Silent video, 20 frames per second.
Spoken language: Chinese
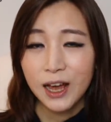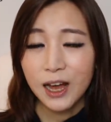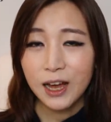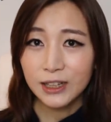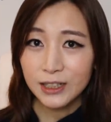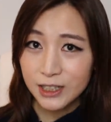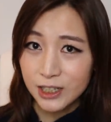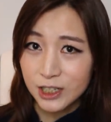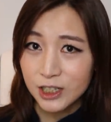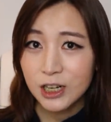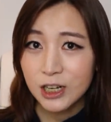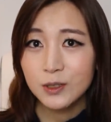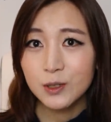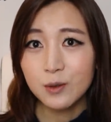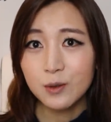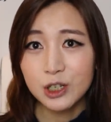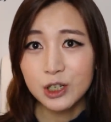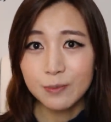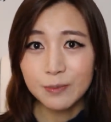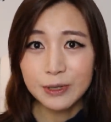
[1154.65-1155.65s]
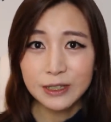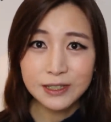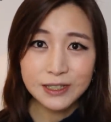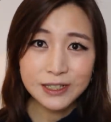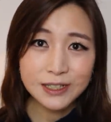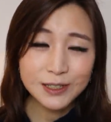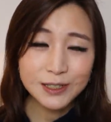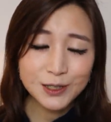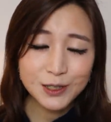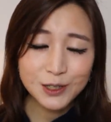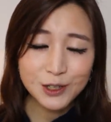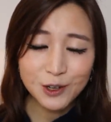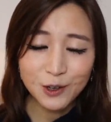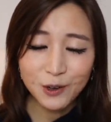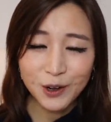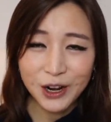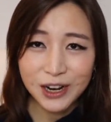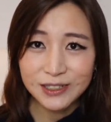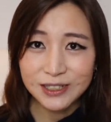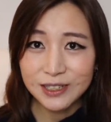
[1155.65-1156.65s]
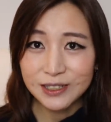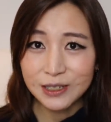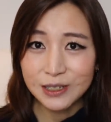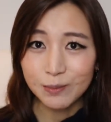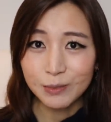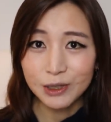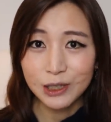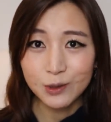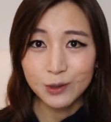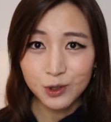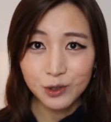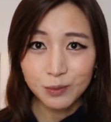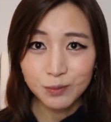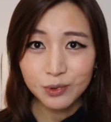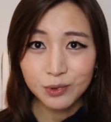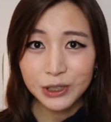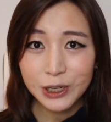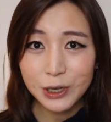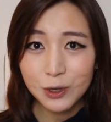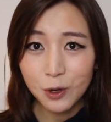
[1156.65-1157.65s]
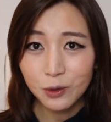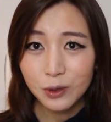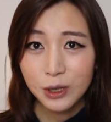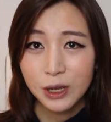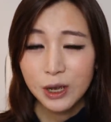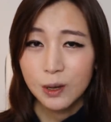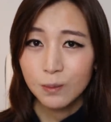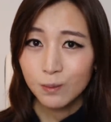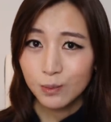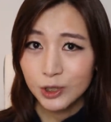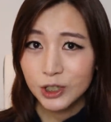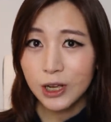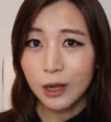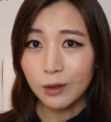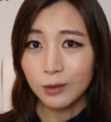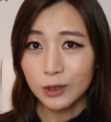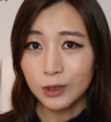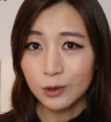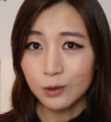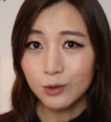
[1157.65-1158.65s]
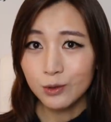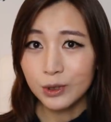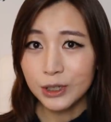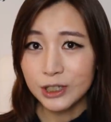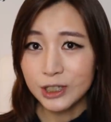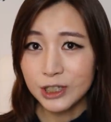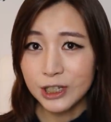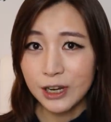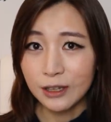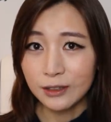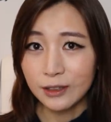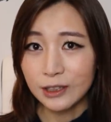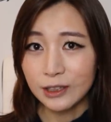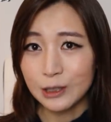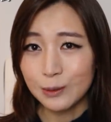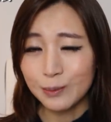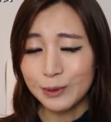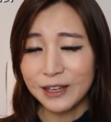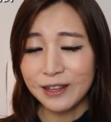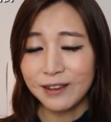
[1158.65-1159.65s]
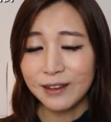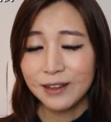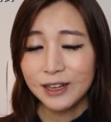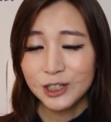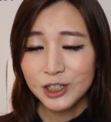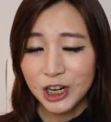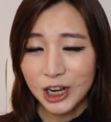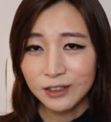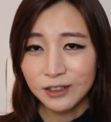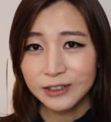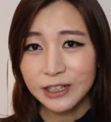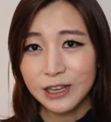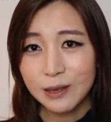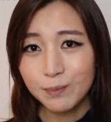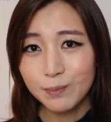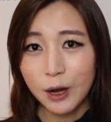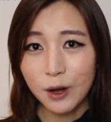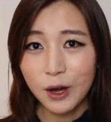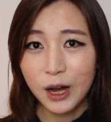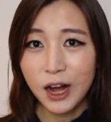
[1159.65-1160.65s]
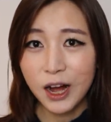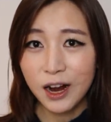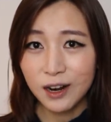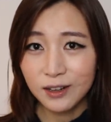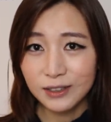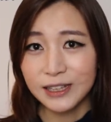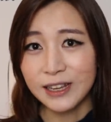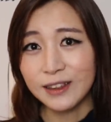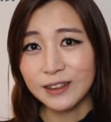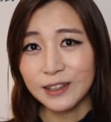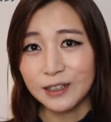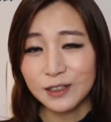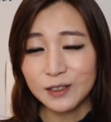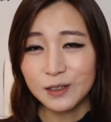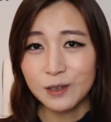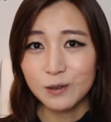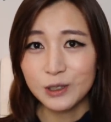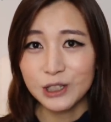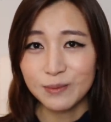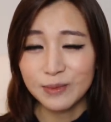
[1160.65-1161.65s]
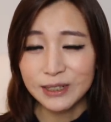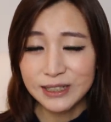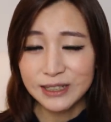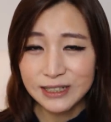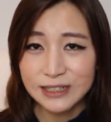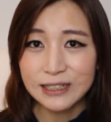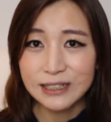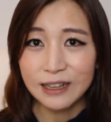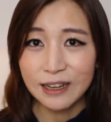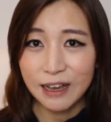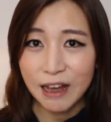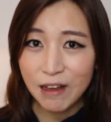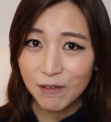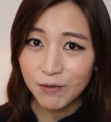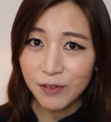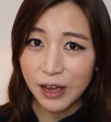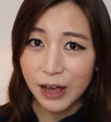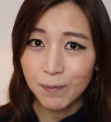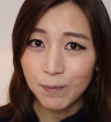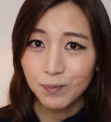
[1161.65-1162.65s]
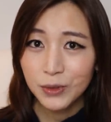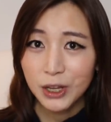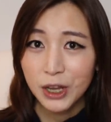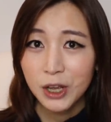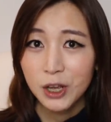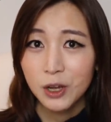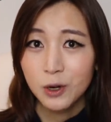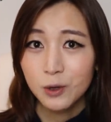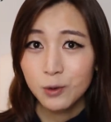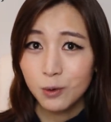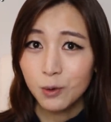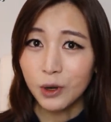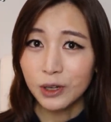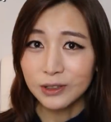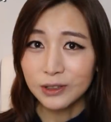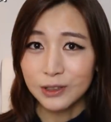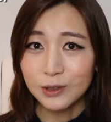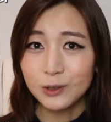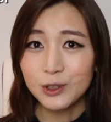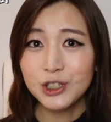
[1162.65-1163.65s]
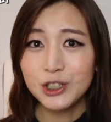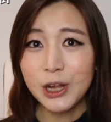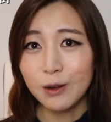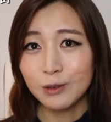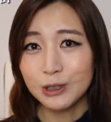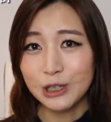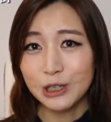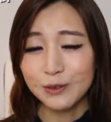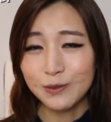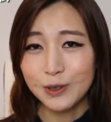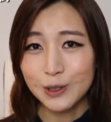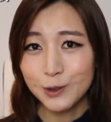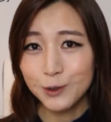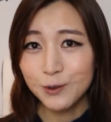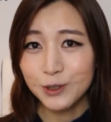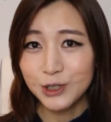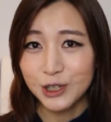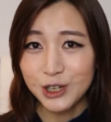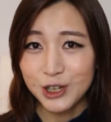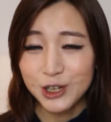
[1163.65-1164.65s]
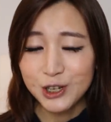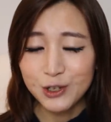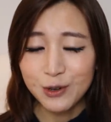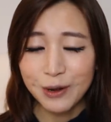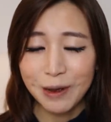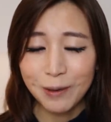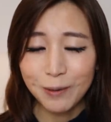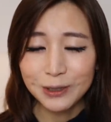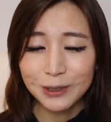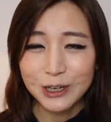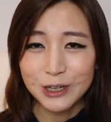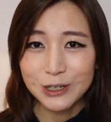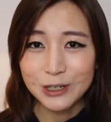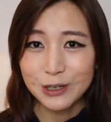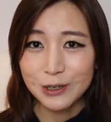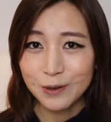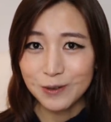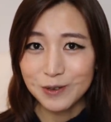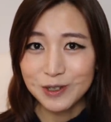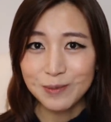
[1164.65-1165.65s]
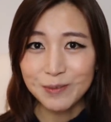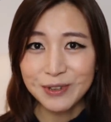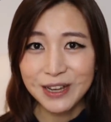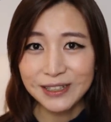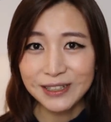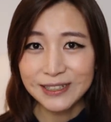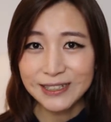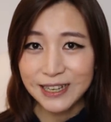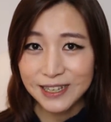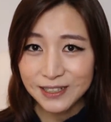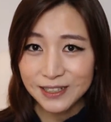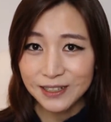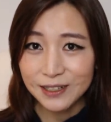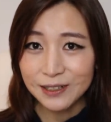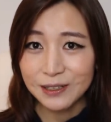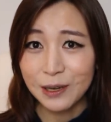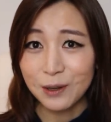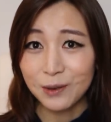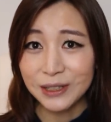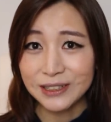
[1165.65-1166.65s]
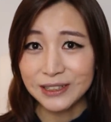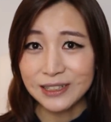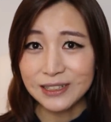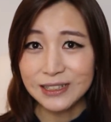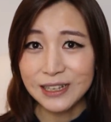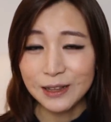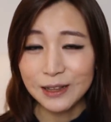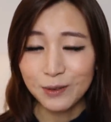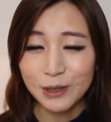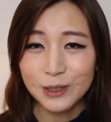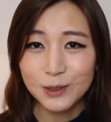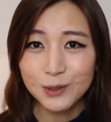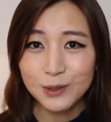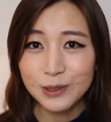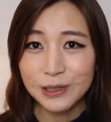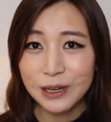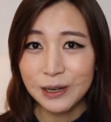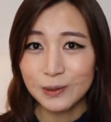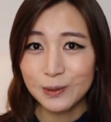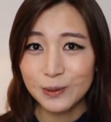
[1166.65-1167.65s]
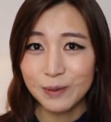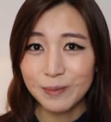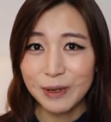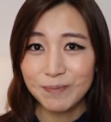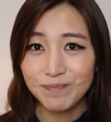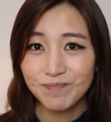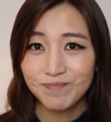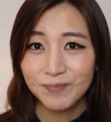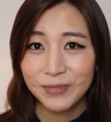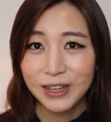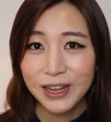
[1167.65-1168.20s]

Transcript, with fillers: 好了，以上就是本期今日华尔街节目的全部内容。不知道您对这样的一篇长电报二点零有什么自己的看法？如果您知道这一位作者是谁，或者是有什么样的猜测，也欢迎您在留言区告诉我们。